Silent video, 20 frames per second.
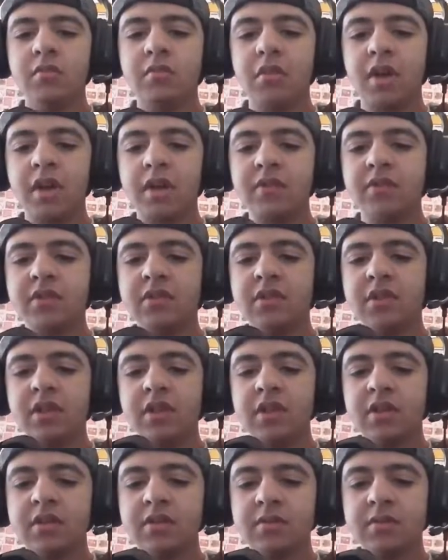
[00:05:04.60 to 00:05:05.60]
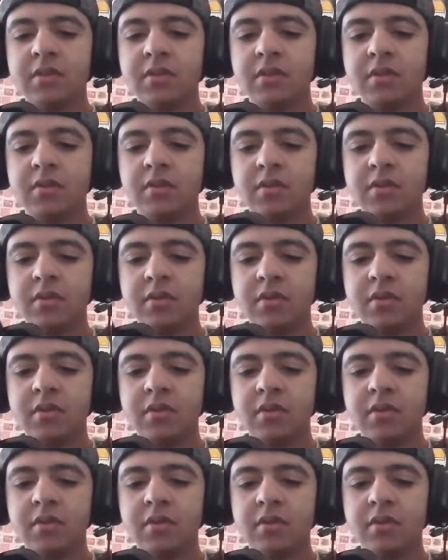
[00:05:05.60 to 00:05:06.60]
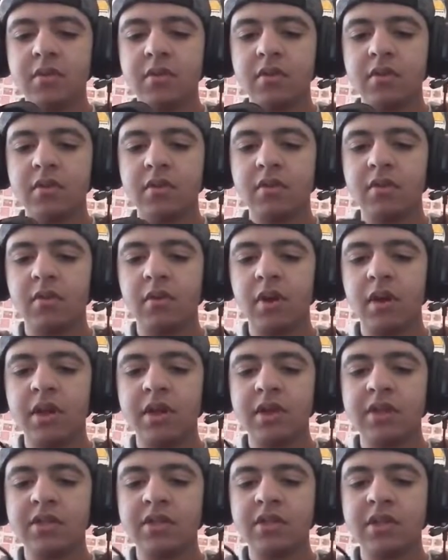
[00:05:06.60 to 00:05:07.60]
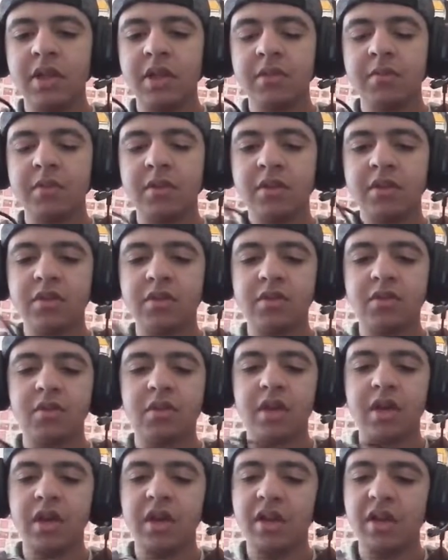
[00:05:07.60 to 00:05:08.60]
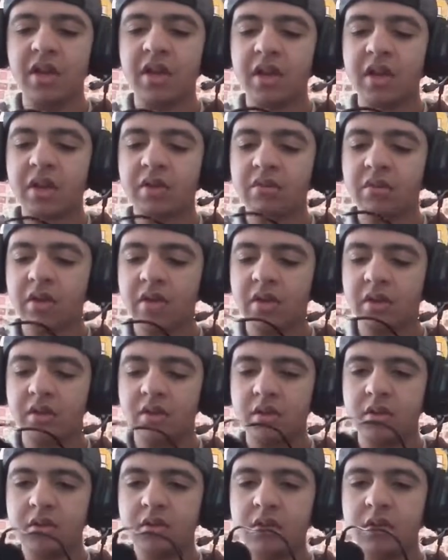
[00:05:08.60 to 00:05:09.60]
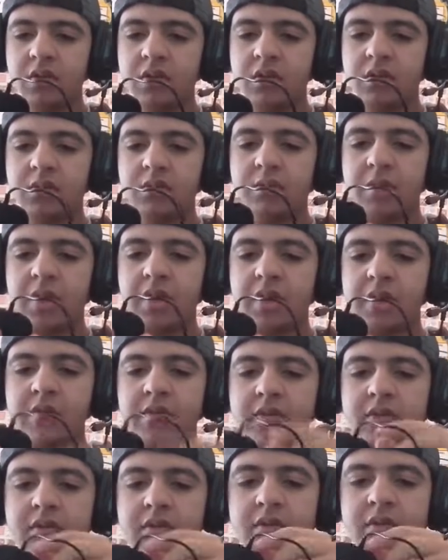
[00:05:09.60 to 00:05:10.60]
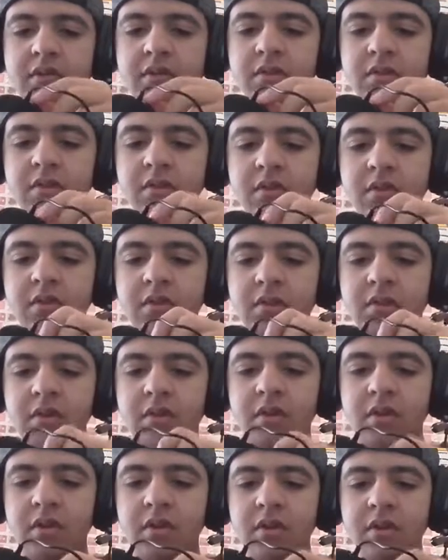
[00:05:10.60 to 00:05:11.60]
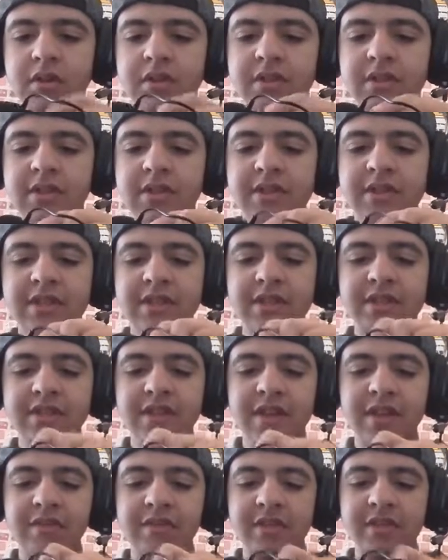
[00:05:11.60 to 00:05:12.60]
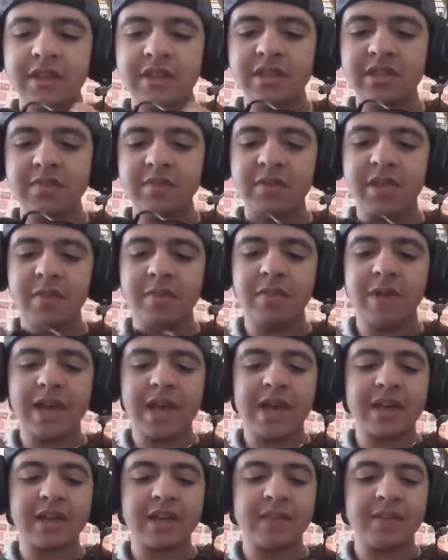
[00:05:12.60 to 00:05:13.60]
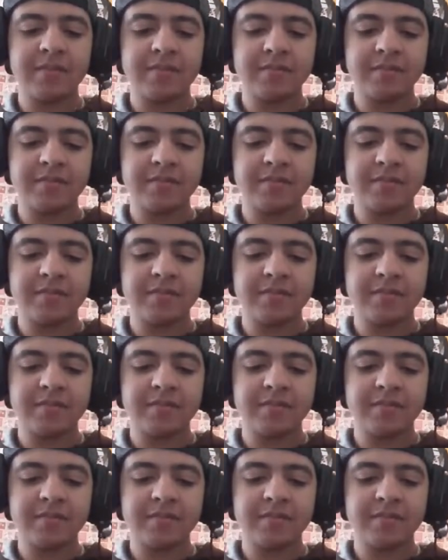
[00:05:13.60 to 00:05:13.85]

ما عرفتش ديالها بالضبط وقال كتشعل به الضوء وقيلا ولا ما عرفتش ستيل سيريس رايفل 300 بلاك